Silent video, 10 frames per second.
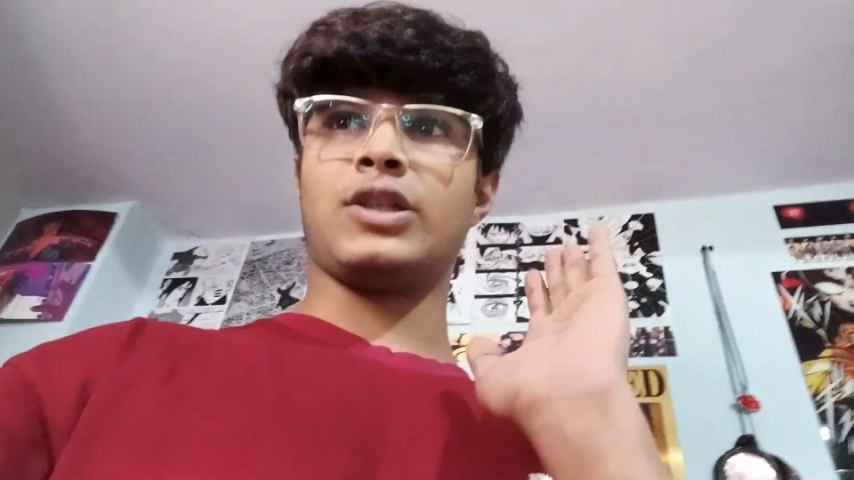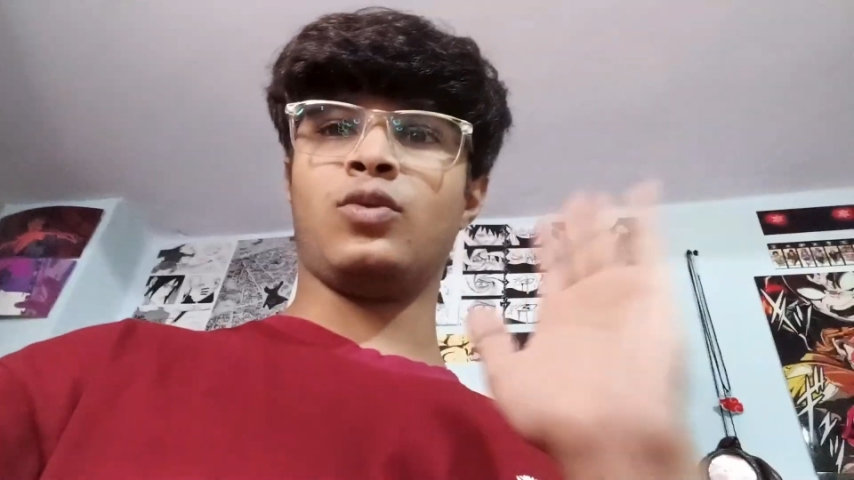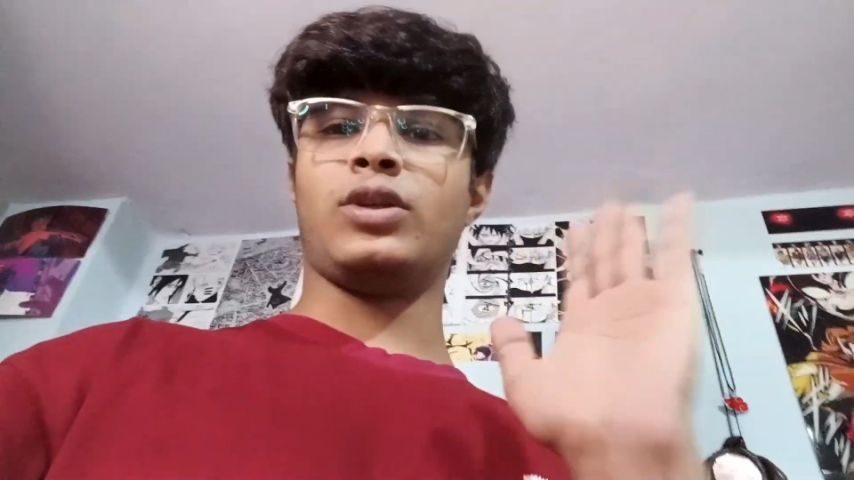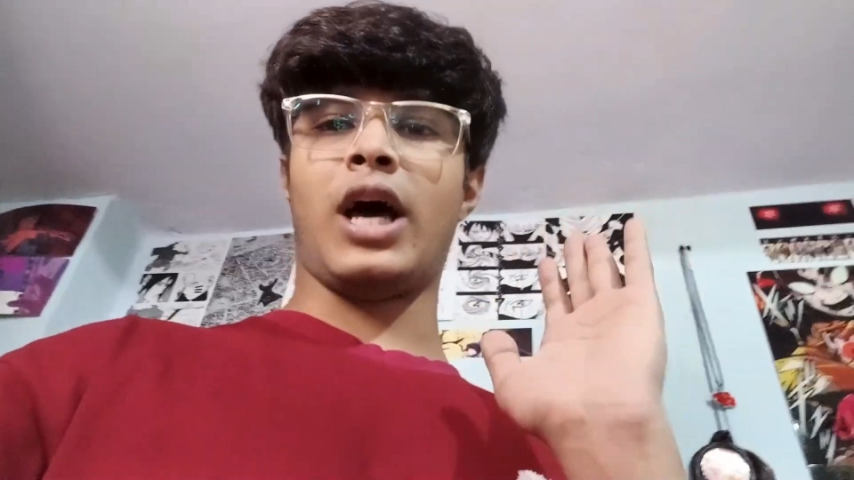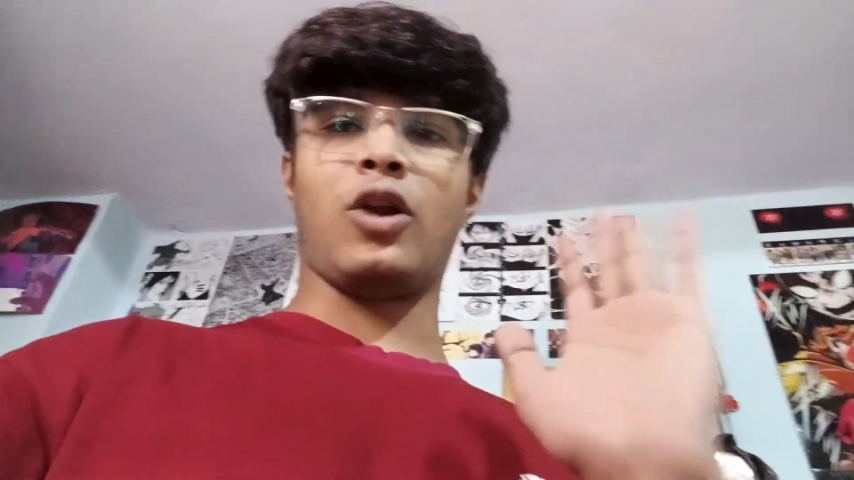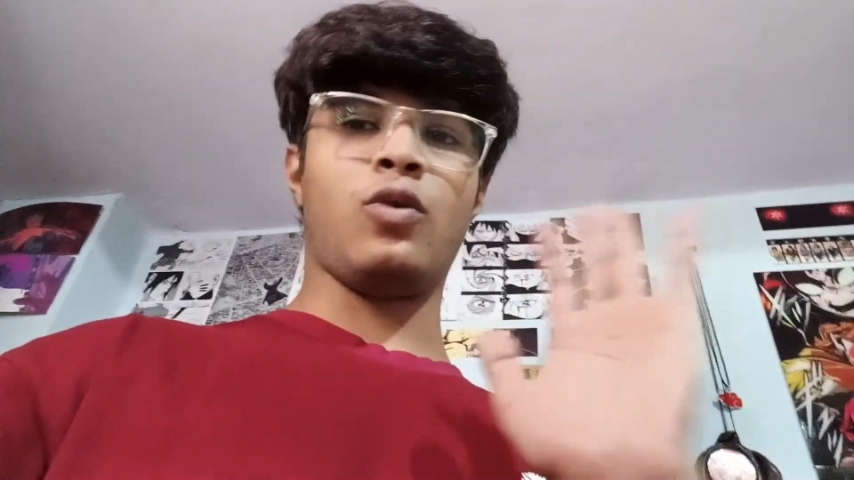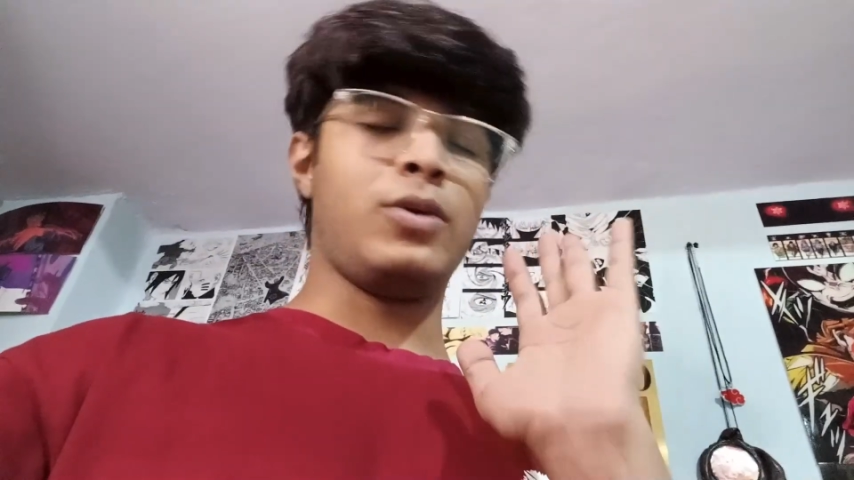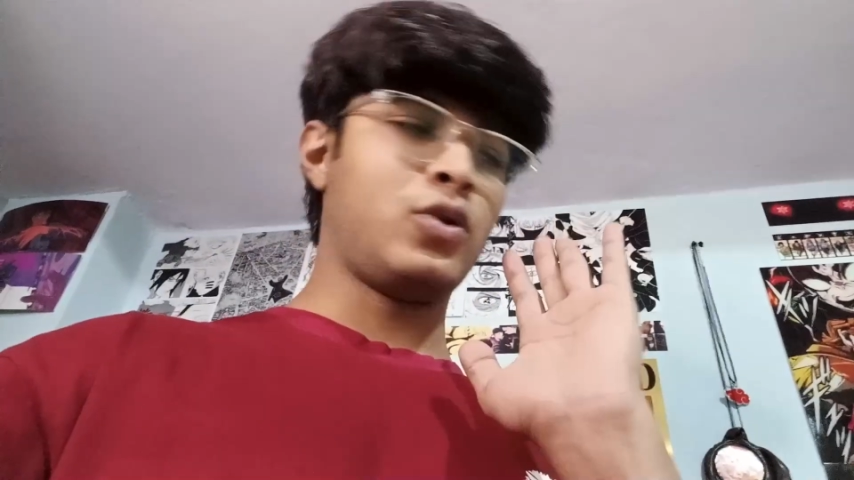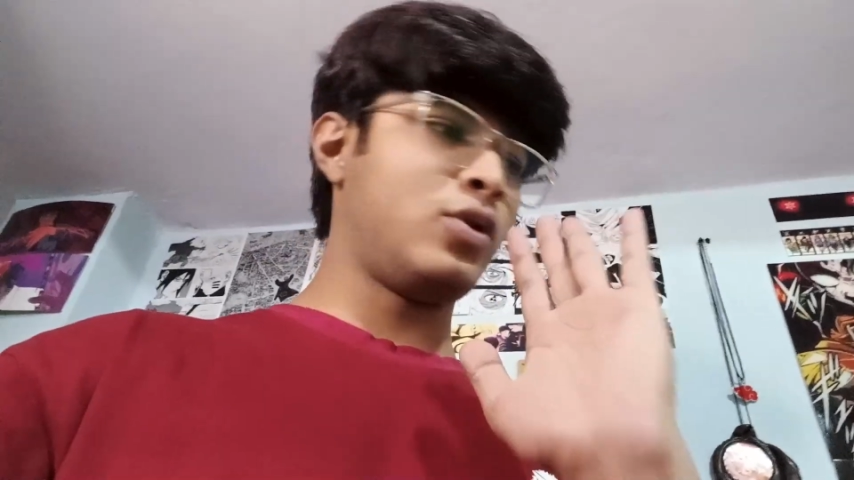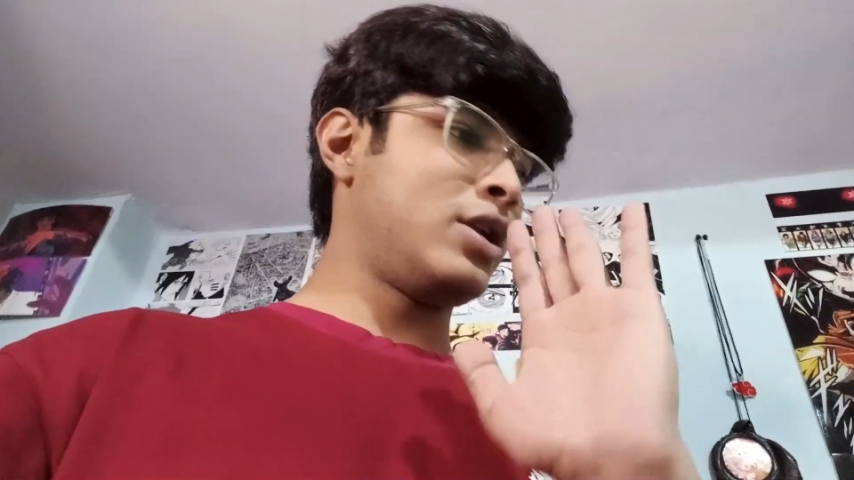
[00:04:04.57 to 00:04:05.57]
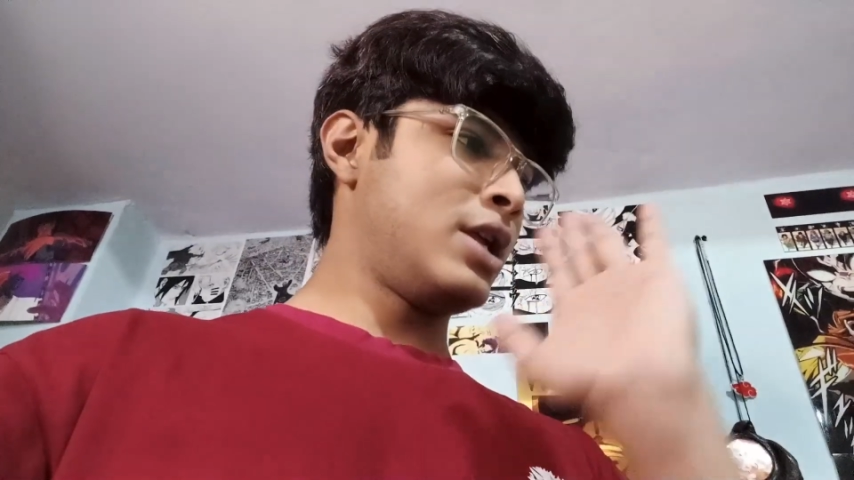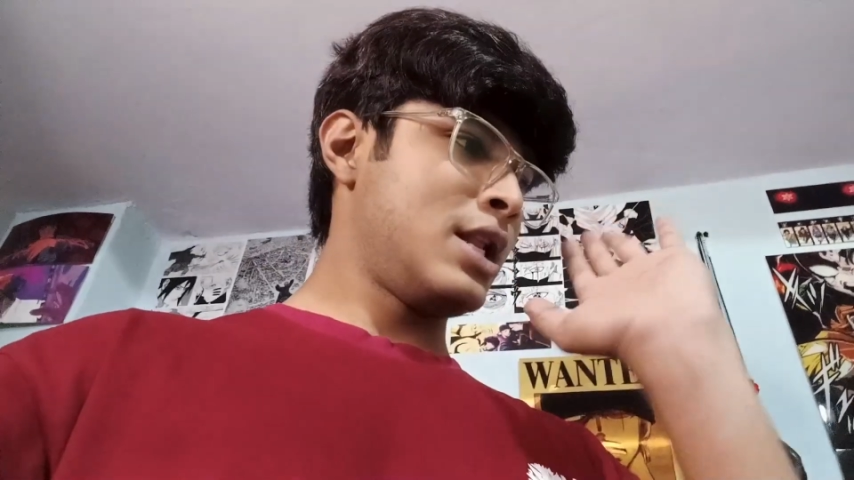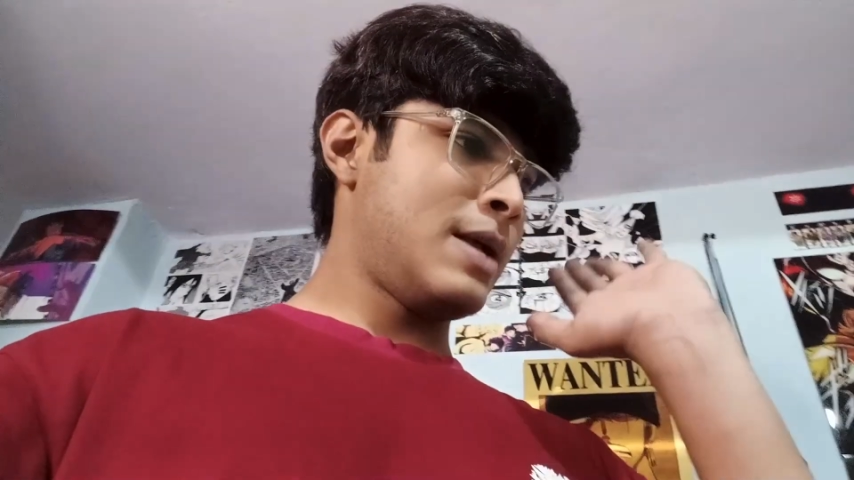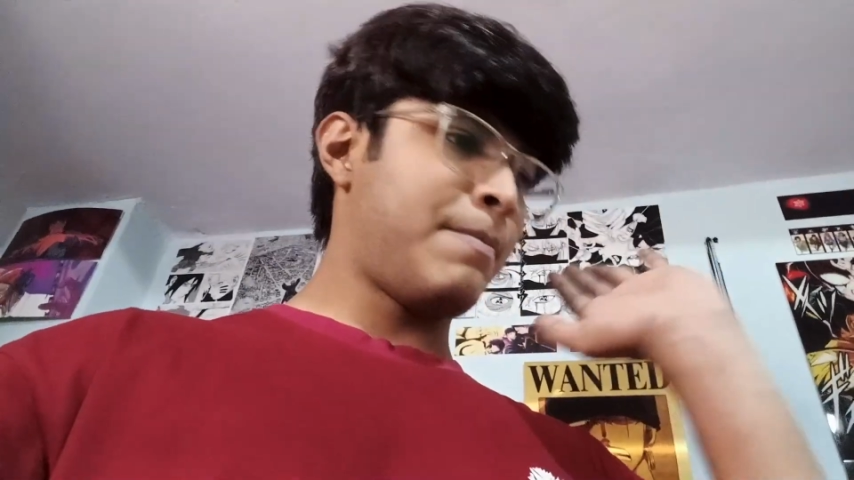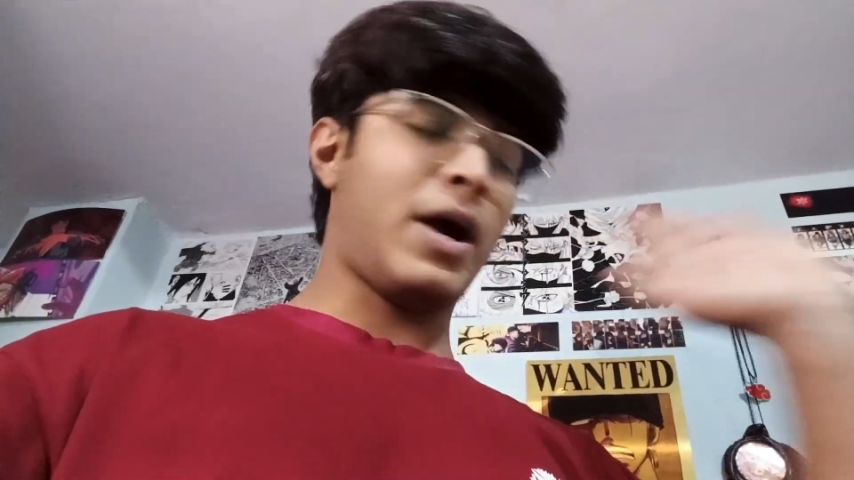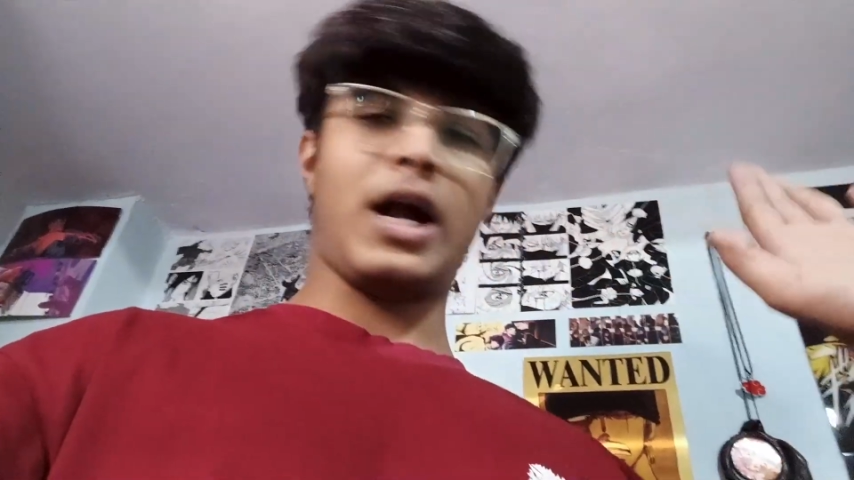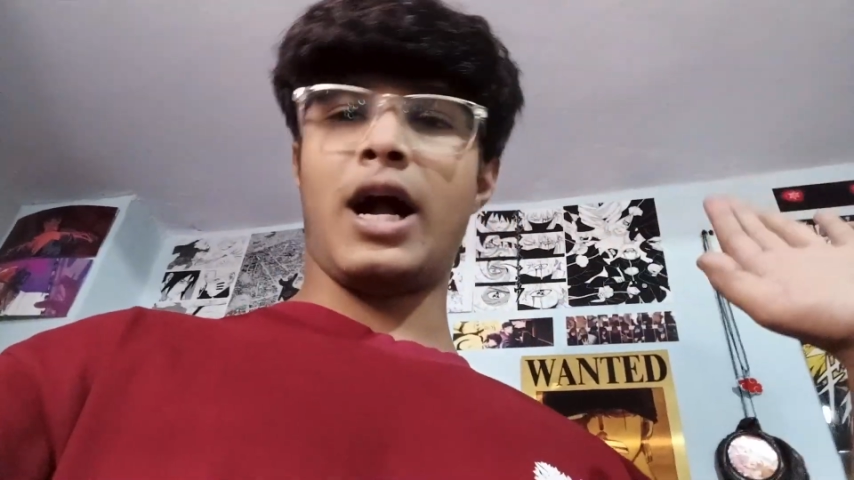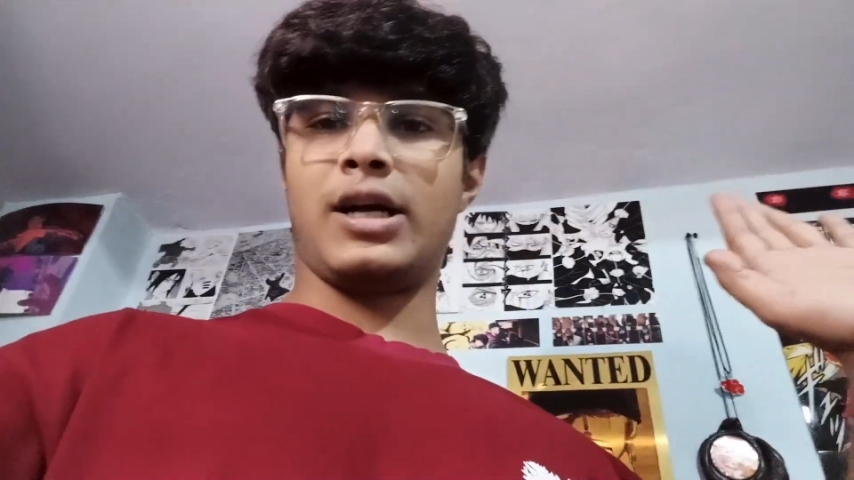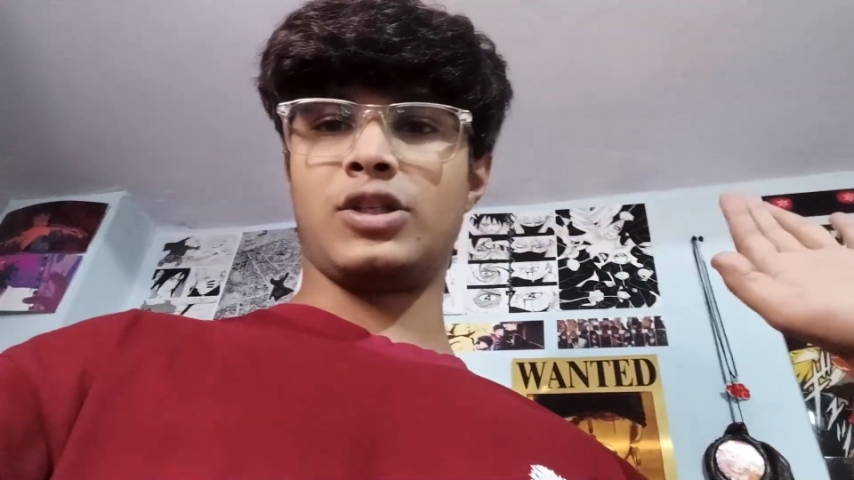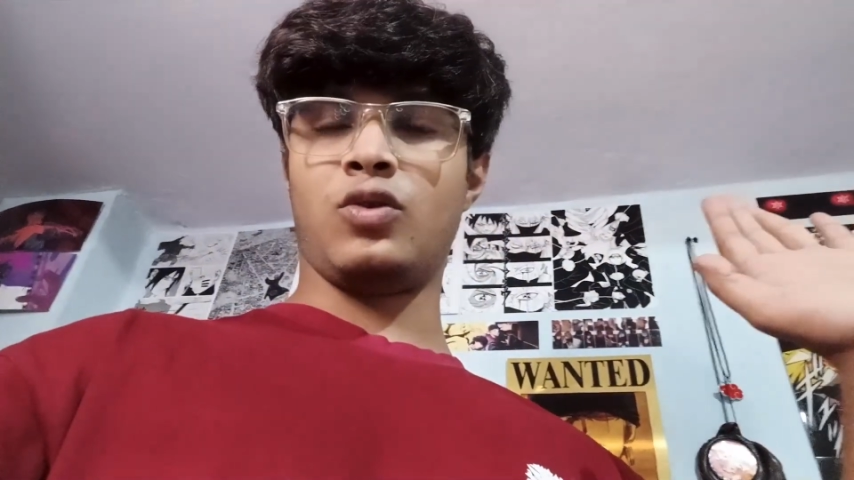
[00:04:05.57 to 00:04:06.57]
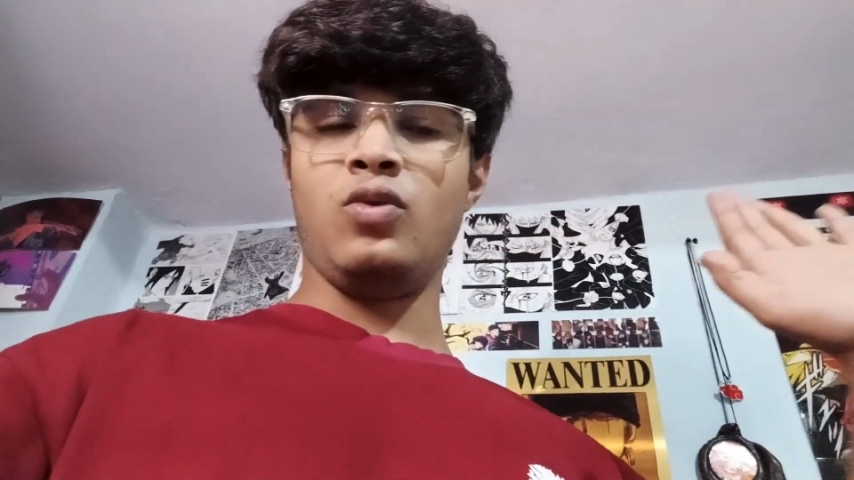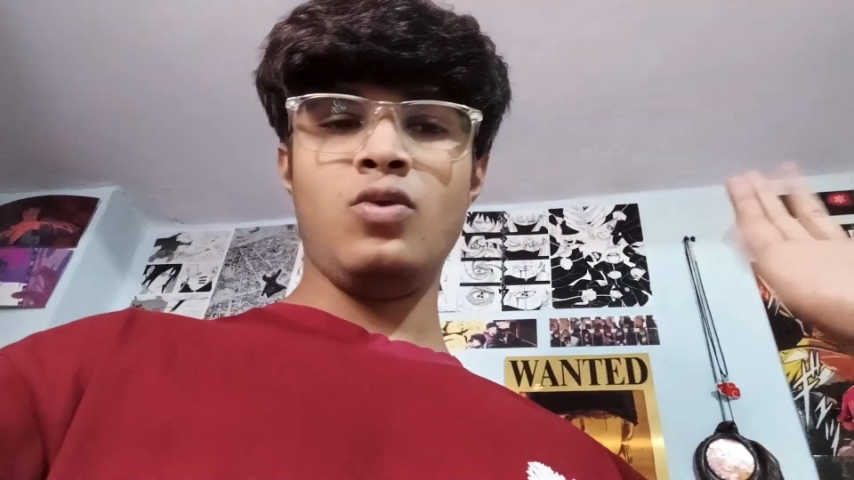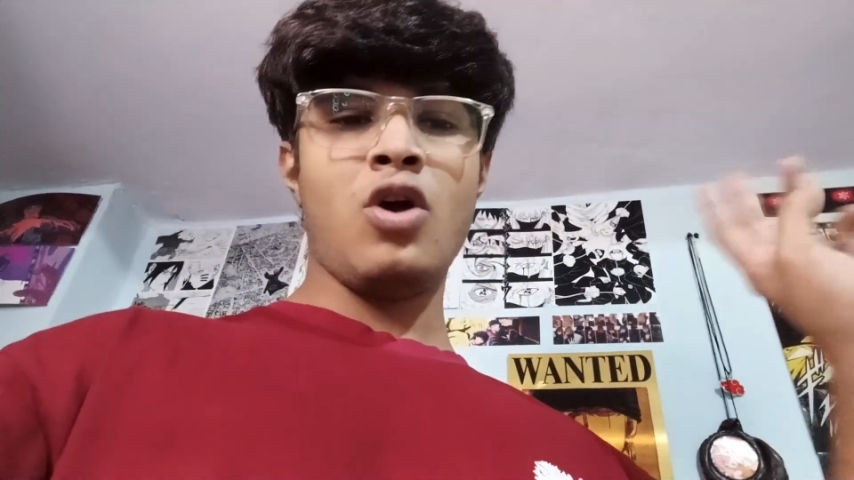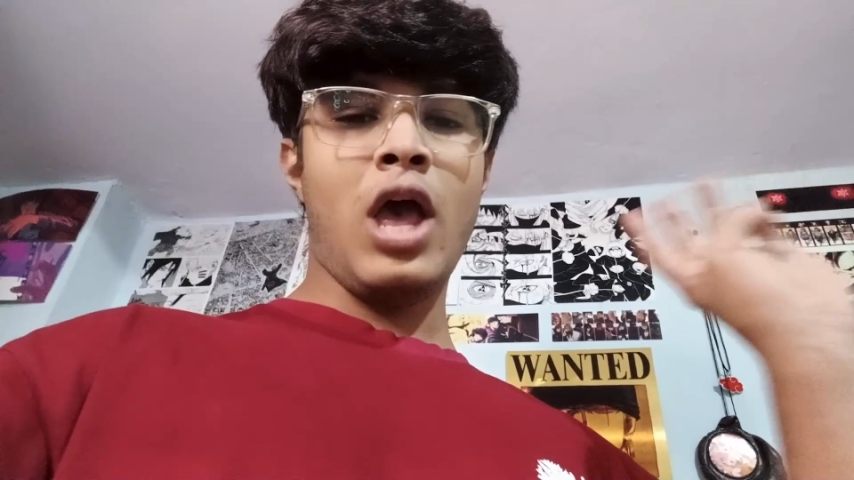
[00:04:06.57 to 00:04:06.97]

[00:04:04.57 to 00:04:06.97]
सकूँ तार को बिल्कुल पक्का कर सकूँ